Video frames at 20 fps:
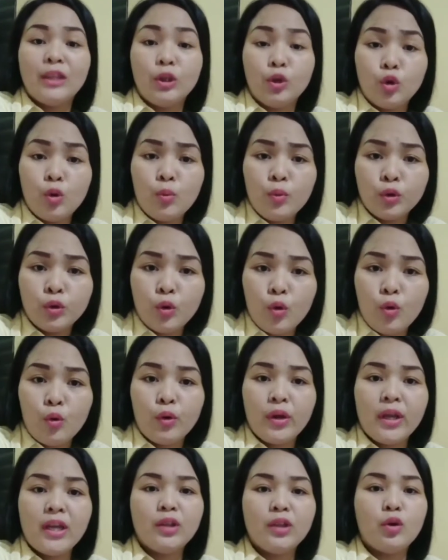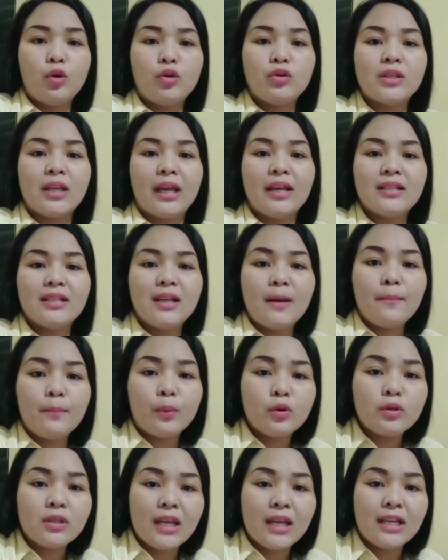Tumutukoy ito sa isang
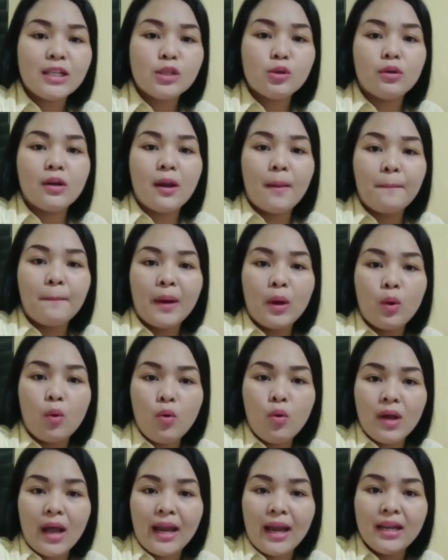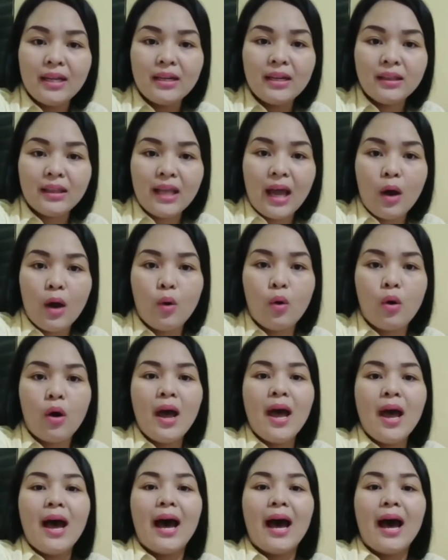proseso ng pag-ugali ng tao